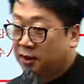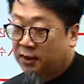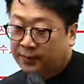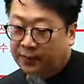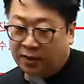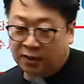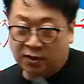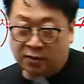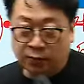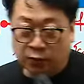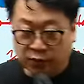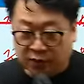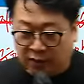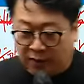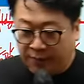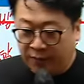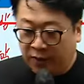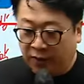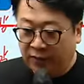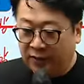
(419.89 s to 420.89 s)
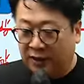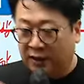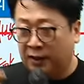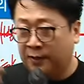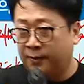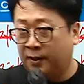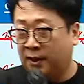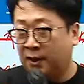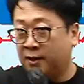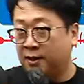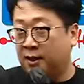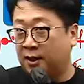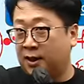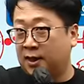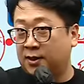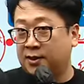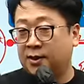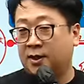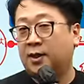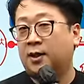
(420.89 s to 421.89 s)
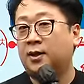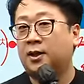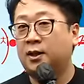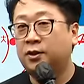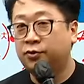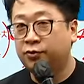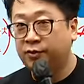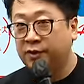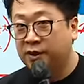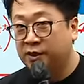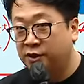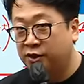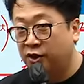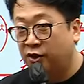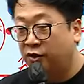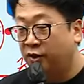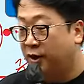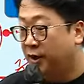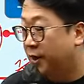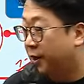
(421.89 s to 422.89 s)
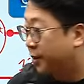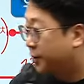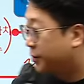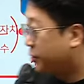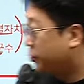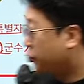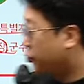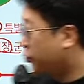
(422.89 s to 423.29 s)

입안을 못하면 입안해달라 제안할 수는 있죠. 그래서